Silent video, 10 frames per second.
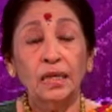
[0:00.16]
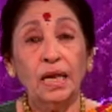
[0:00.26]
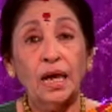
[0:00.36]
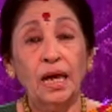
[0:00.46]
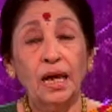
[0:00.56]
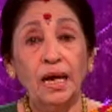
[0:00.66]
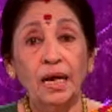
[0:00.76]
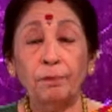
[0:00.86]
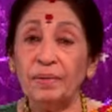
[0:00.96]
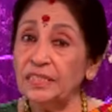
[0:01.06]

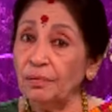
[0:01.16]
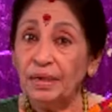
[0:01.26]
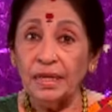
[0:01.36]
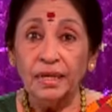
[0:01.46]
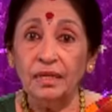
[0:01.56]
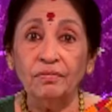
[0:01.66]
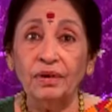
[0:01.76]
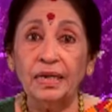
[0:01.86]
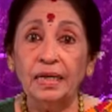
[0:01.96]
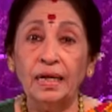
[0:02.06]
நான் பச்சைமலையிலேருந்து
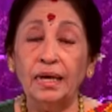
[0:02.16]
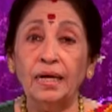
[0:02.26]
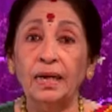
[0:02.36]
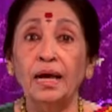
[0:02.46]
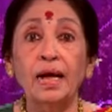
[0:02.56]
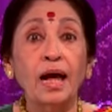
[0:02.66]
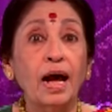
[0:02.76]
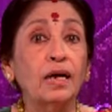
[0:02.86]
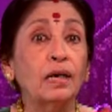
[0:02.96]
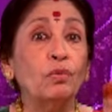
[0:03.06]
வரேனா
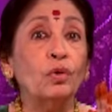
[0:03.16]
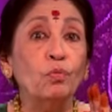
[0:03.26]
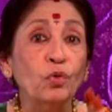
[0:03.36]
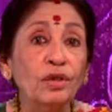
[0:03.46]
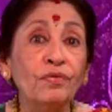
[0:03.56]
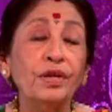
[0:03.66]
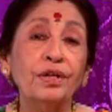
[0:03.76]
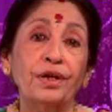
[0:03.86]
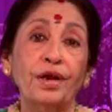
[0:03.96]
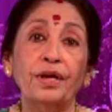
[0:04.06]
அங்கே ஒரு முனிவர்
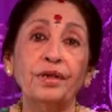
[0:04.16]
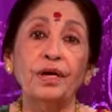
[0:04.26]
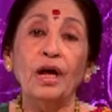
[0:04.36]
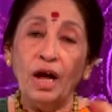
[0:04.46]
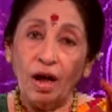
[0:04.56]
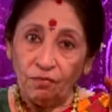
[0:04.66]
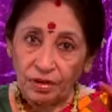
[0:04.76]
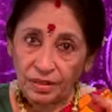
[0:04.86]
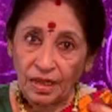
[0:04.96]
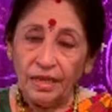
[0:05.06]
இருக்கிறாரு
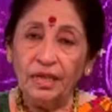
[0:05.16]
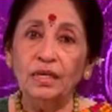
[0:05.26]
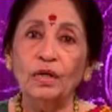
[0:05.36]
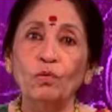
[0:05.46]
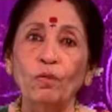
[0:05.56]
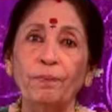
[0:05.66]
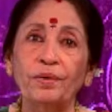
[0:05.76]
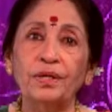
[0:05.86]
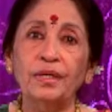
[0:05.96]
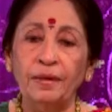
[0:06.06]
அவர் தான் என்னை
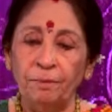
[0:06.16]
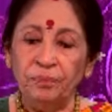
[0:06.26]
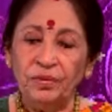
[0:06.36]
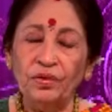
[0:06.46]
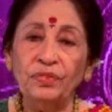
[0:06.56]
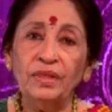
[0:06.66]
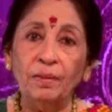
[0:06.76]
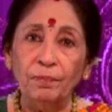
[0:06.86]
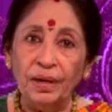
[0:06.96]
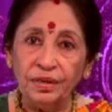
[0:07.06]
கூப்பிட்டு இந்த
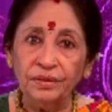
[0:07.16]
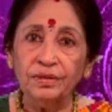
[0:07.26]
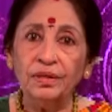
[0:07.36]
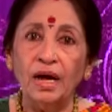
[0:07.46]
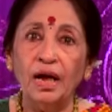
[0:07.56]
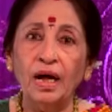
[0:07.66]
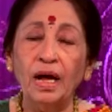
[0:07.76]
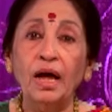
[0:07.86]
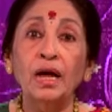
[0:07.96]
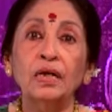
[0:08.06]
மருந்து தான்
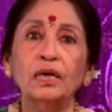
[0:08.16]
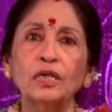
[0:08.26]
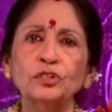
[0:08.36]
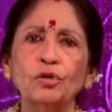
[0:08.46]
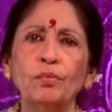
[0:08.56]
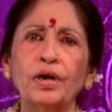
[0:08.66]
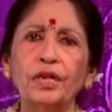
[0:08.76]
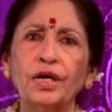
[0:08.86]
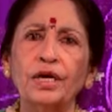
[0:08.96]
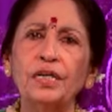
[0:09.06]

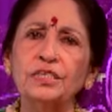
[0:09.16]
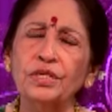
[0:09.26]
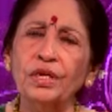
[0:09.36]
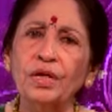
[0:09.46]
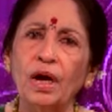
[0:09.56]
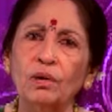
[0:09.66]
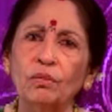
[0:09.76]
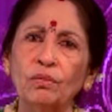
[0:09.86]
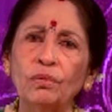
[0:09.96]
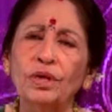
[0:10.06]
ராஜகுமாரி கண்ணை
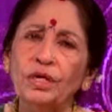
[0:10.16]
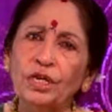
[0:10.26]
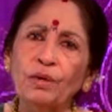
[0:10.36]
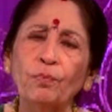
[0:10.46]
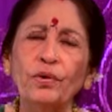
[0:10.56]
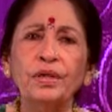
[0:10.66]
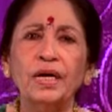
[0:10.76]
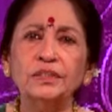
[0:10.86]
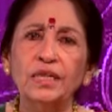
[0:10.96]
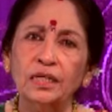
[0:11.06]
சரியாக்கும் நீ போய்
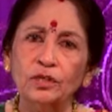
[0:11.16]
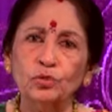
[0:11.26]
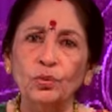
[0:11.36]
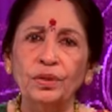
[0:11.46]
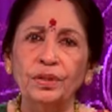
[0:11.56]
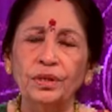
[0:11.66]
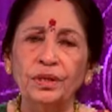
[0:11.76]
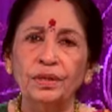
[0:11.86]
ராஜாட்ட சொல்லு